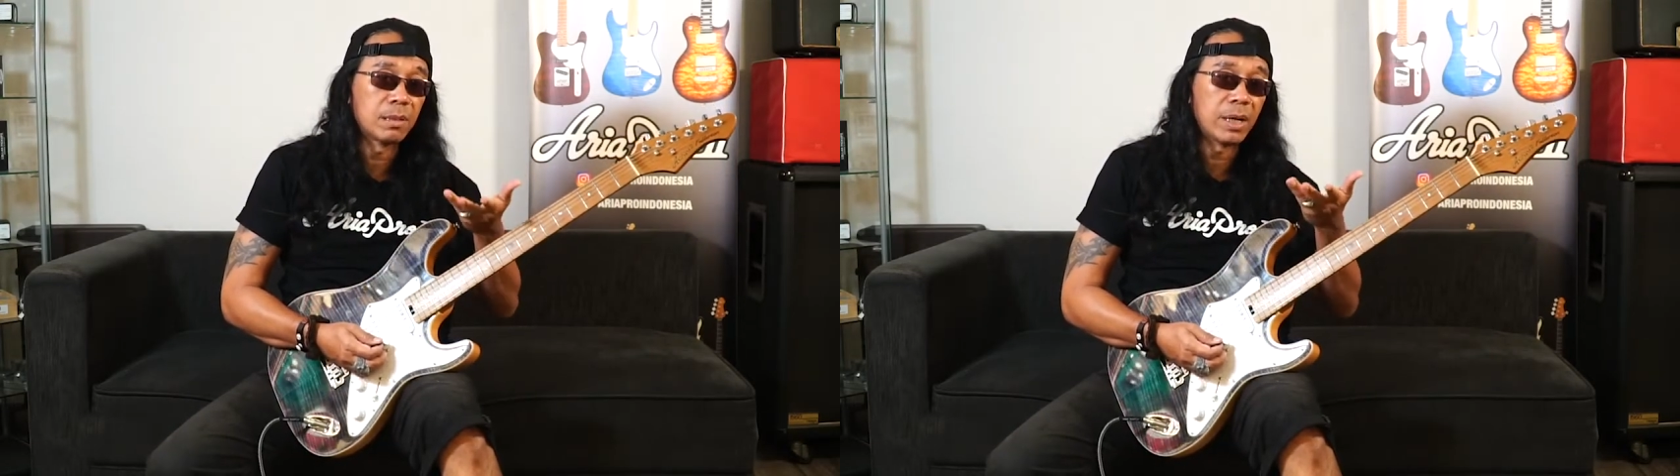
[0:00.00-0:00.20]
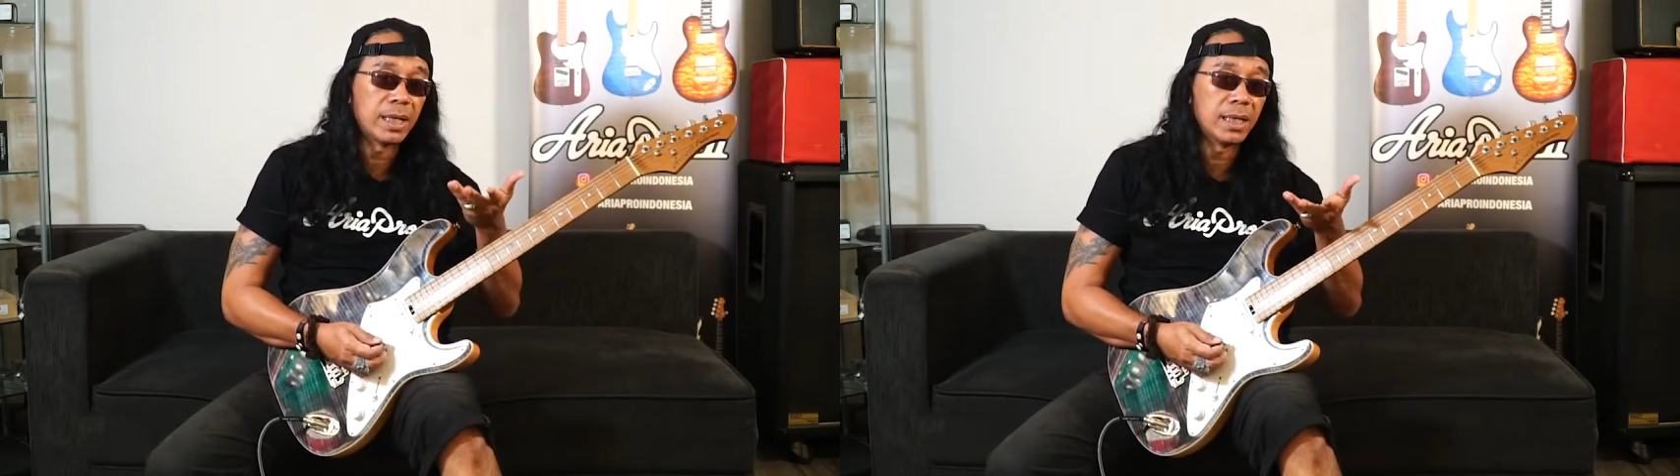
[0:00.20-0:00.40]

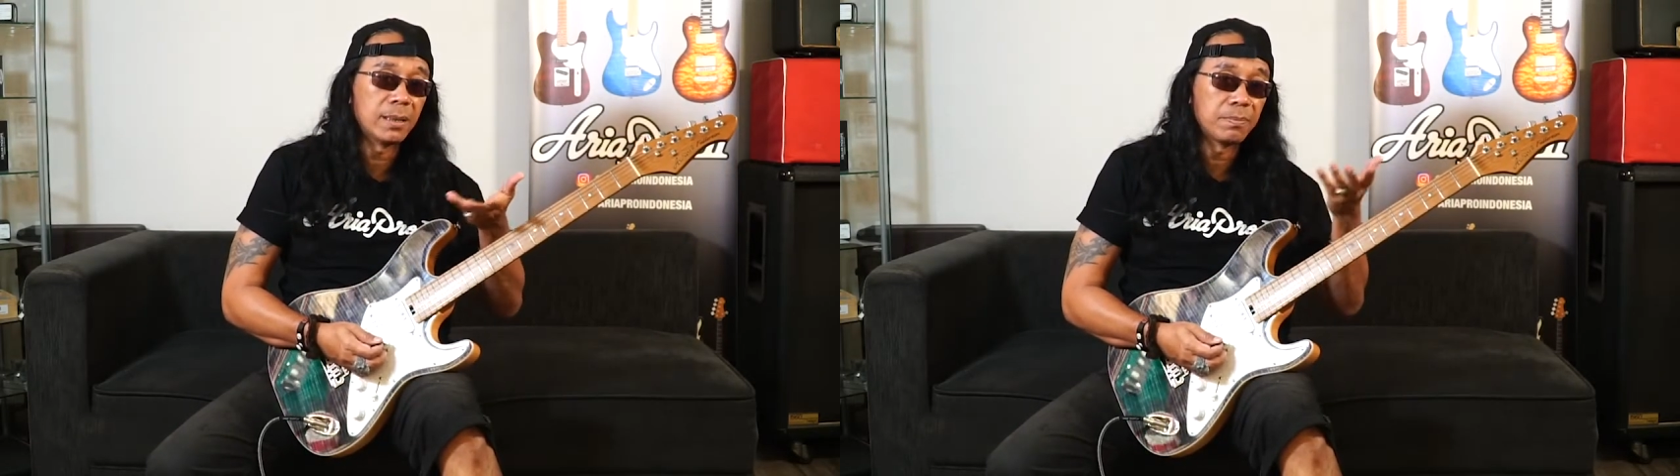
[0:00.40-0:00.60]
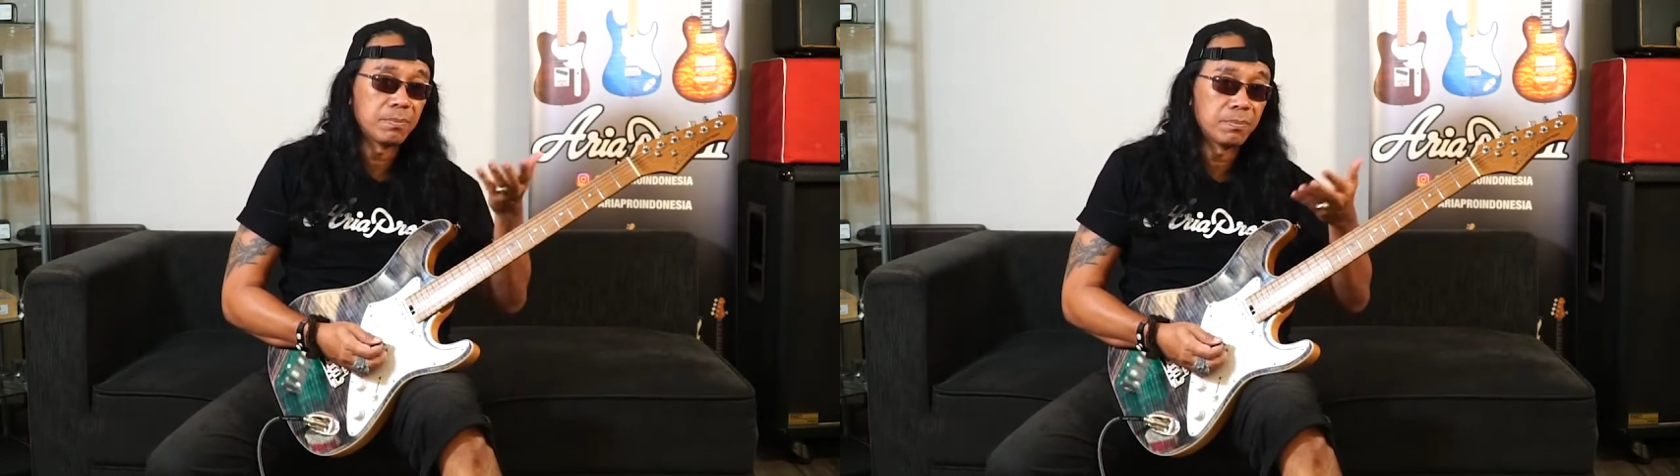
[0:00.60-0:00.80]

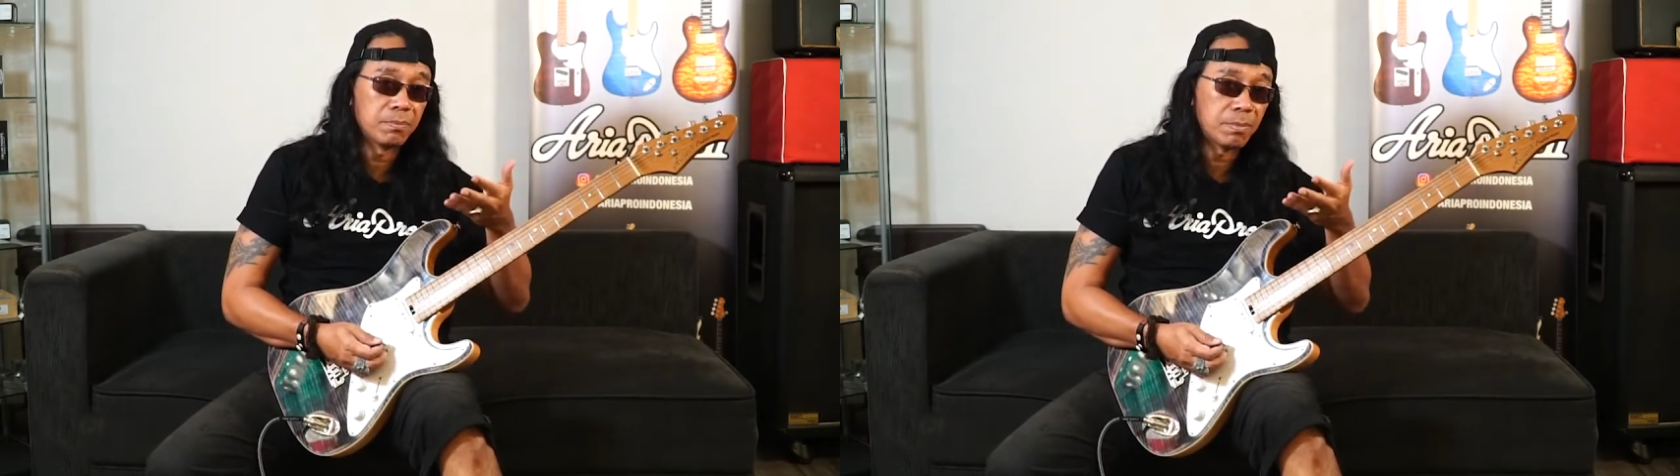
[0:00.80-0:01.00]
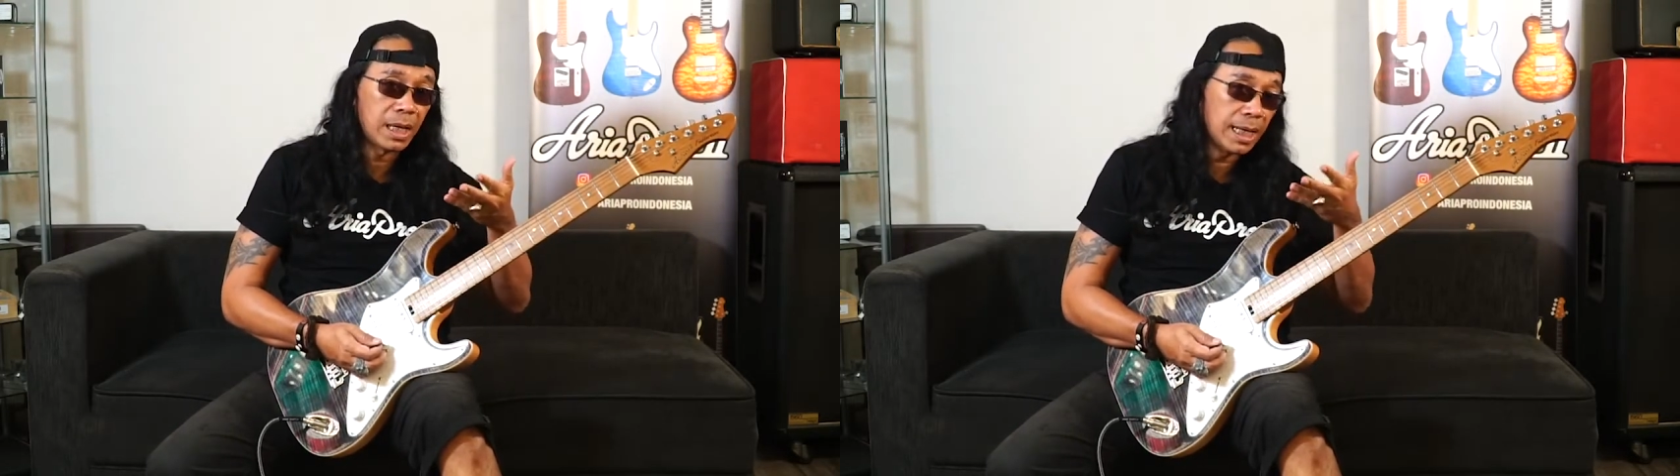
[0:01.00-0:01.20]
mainnya
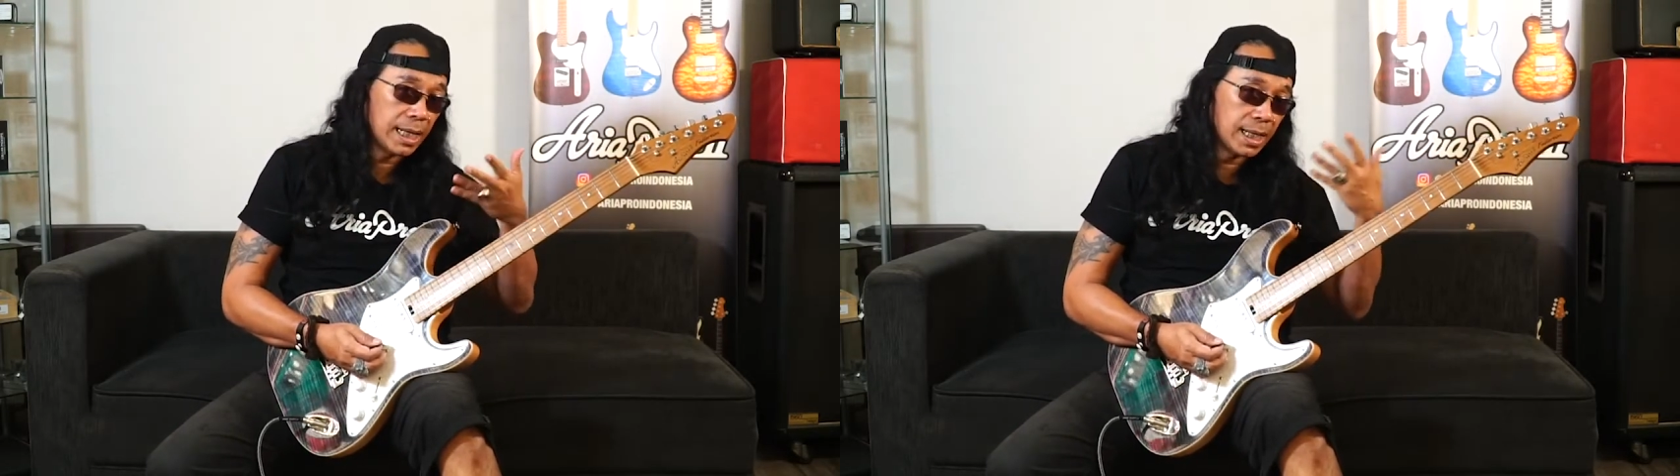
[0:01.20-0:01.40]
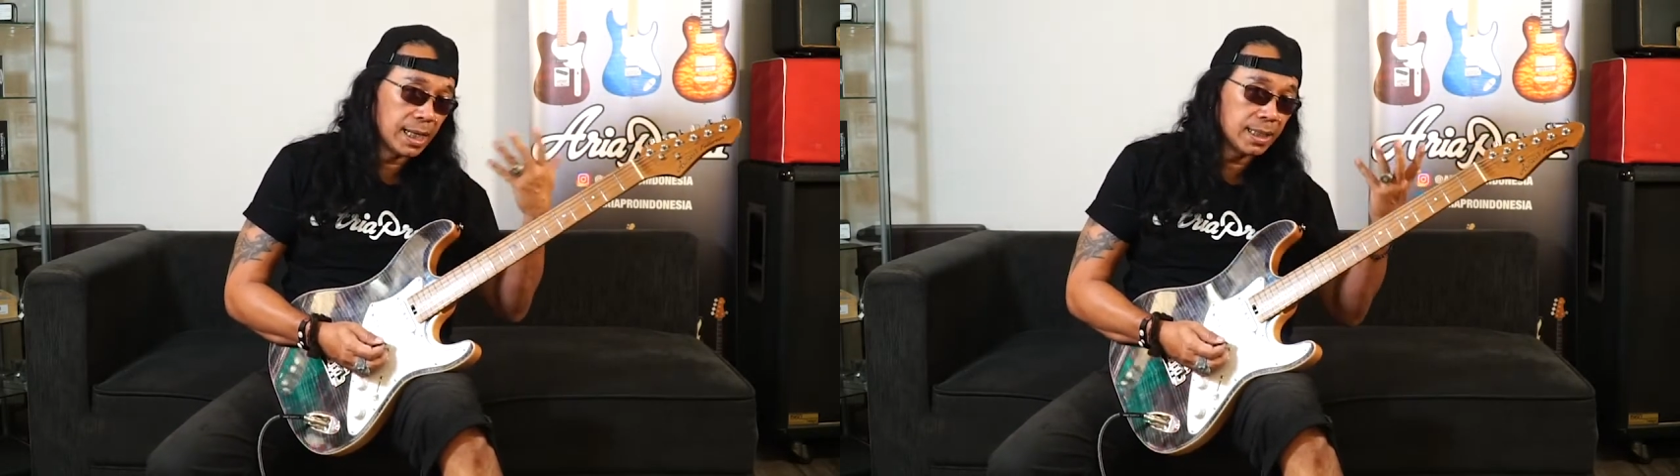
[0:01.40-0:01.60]
makin naik ke